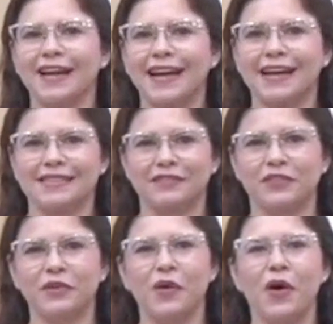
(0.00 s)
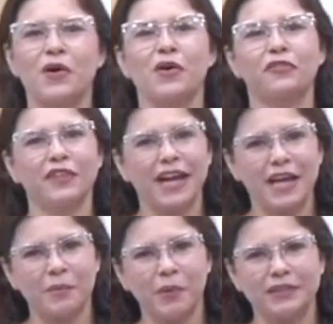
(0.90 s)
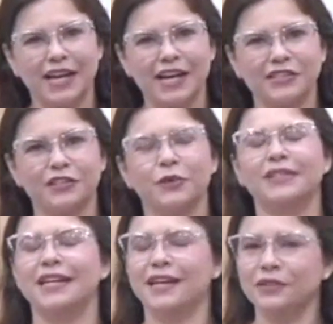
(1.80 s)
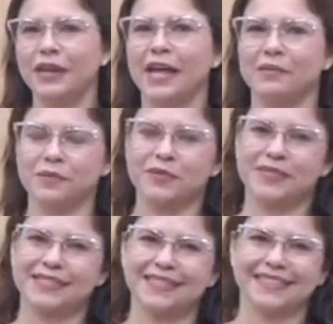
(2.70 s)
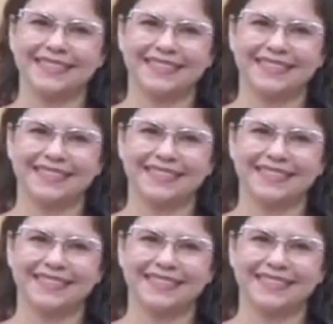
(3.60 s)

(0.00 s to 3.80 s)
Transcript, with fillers: da casa, viu? Confira a reportagem do Adriano Lemos.